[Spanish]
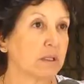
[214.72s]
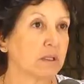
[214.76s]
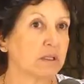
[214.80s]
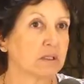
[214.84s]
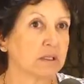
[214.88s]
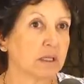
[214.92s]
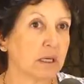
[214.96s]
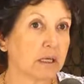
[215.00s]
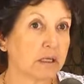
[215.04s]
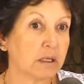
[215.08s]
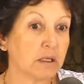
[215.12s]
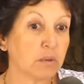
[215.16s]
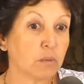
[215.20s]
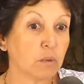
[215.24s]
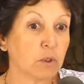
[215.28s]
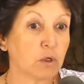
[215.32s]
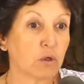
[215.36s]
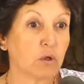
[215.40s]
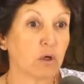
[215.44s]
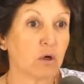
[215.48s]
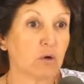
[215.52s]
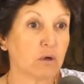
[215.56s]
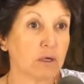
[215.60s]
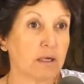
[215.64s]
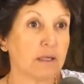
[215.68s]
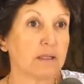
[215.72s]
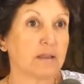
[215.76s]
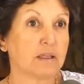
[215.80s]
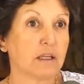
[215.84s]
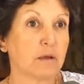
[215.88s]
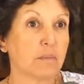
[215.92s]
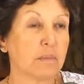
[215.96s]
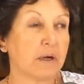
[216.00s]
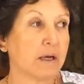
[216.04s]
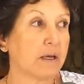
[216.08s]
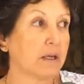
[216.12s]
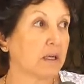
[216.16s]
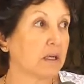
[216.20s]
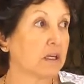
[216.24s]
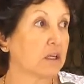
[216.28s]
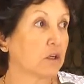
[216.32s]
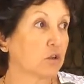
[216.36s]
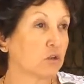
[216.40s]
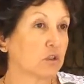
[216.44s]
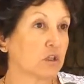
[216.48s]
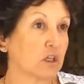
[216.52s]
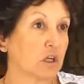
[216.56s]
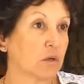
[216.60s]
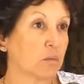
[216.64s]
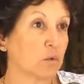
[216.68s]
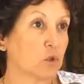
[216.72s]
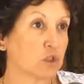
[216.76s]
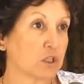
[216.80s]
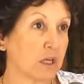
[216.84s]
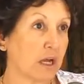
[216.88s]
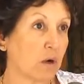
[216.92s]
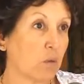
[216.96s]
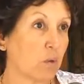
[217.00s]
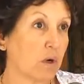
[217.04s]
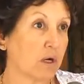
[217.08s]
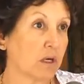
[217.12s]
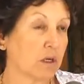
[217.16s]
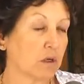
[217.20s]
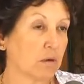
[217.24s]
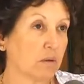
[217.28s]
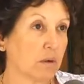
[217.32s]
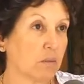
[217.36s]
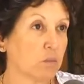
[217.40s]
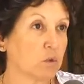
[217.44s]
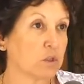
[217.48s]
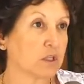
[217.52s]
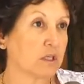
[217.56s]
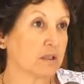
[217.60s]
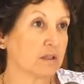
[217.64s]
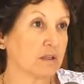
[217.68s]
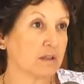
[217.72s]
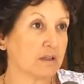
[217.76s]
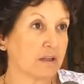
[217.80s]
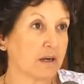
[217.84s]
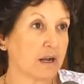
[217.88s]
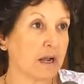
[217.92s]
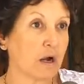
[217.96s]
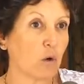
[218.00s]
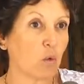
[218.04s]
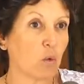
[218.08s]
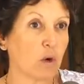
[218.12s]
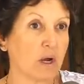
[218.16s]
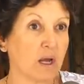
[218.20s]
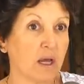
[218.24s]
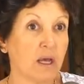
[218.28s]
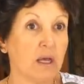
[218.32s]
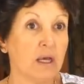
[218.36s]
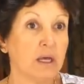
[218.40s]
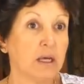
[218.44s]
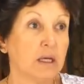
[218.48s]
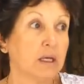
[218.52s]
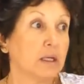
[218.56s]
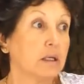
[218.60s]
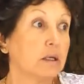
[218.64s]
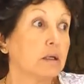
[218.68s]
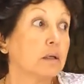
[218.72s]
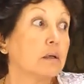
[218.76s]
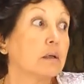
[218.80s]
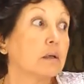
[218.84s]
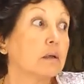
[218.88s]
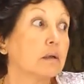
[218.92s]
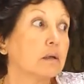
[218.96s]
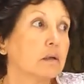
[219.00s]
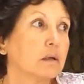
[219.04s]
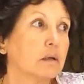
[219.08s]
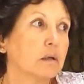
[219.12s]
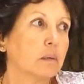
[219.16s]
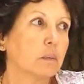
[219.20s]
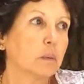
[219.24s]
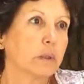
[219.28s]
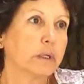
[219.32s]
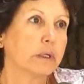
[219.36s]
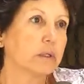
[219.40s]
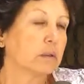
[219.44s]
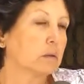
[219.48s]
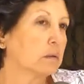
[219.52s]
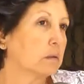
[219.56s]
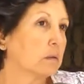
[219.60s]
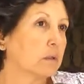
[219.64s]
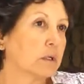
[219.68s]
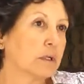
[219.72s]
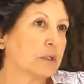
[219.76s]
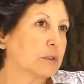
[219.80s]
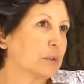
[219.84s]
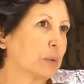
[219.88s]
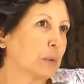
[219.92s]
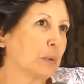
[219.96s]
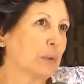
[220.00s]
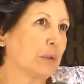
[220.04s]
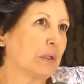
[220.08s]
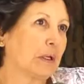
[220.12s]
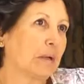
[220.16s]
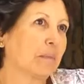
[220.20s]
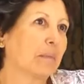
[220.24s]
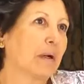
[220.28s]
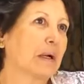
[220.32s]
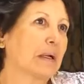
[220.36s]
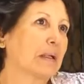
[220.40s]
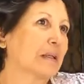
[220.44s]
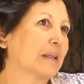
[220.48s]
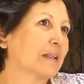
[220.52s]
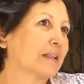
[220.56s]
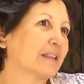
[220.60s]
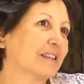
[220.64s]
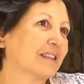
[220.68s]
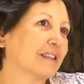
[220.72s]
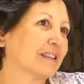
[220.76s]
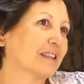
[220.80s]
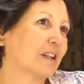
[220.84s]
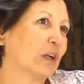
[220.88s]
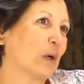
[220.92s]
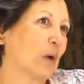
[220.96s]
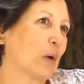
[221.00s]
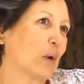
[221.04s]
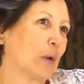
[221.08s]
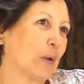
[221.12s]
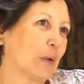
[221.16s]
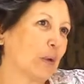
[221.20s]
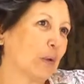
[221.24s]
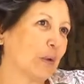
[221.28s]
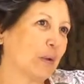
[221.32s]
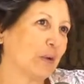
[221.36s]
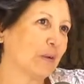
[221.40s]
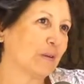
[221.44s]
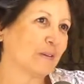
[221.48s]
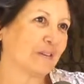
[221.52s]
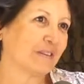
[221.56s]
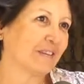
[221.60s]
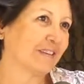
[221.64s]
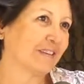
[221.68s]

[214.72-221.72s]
y decía, y bueno, ahora el tema es que no tenemos agua, que no vamos a tener agua. Y bueno, es un tema eh, lógico.